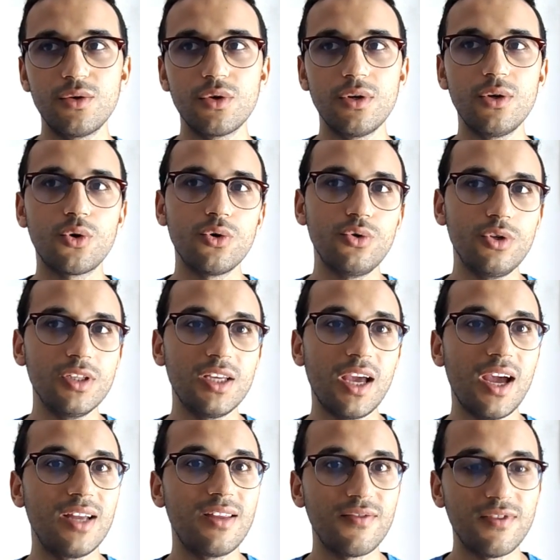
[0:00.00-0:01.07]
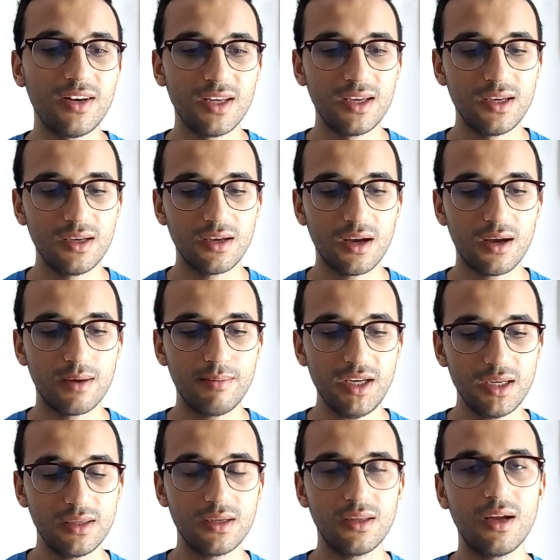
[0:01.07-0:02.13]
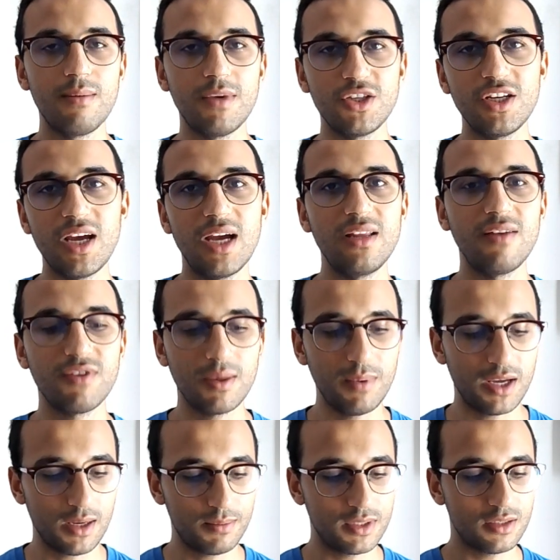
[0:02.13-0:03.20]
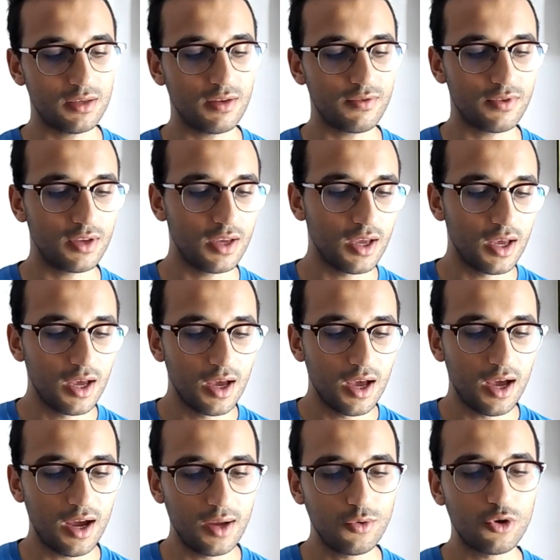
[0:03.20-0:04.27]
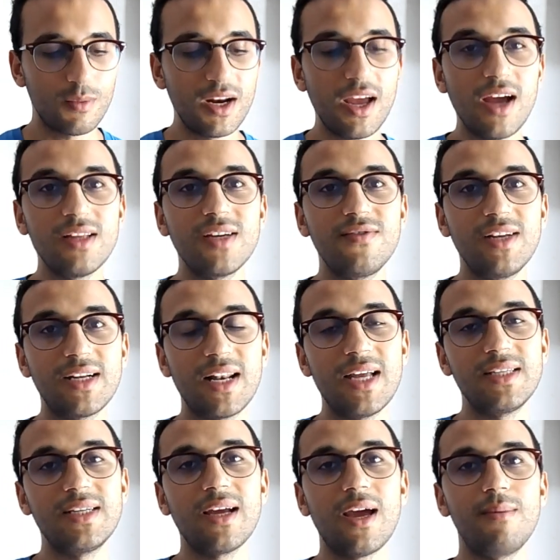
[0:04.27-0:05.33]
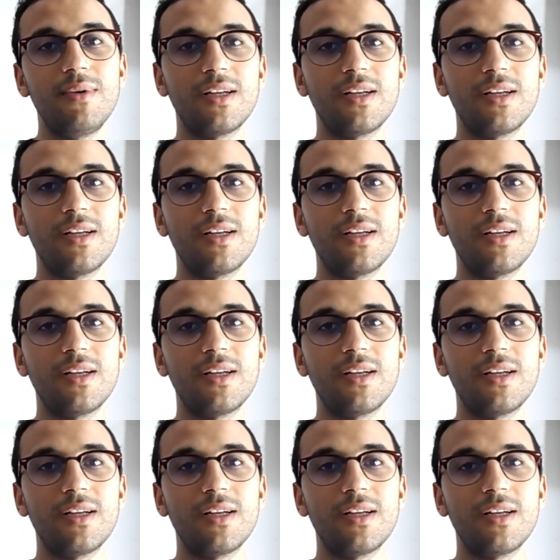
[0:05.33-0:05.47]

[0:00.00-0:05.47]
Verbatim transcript: يكون عندي اهداف اللي هي محدده ماشي اهداف كبيره بزاف هادو هما الاهداف ديال 30 قبل